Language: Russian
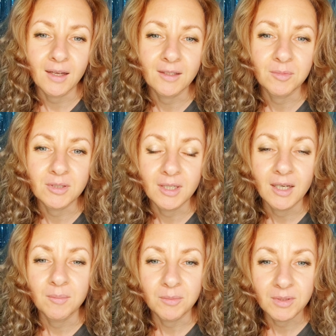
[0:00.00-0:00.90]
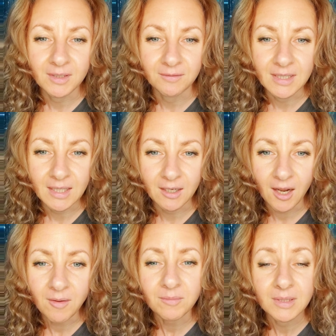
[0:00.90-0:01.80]
это быть подписанным в
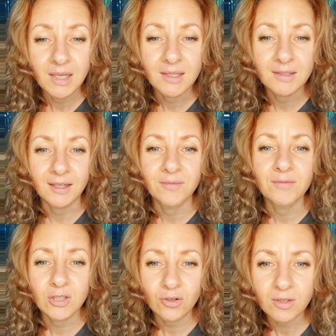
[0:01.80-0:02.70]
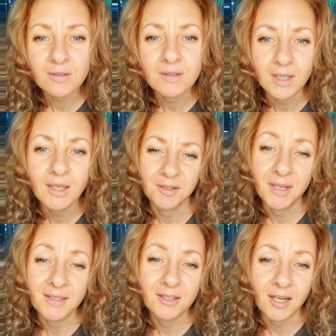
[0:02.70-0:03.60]
Инстаграм, поделиться в сторис и
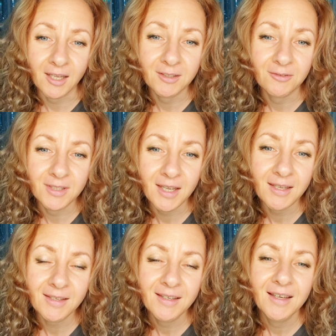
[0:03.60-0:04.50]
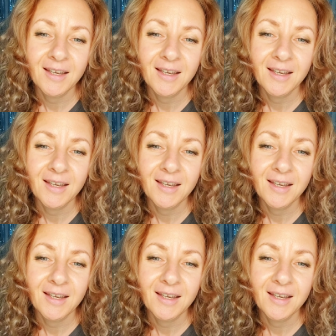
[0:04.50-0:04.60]
отметить троих друзей.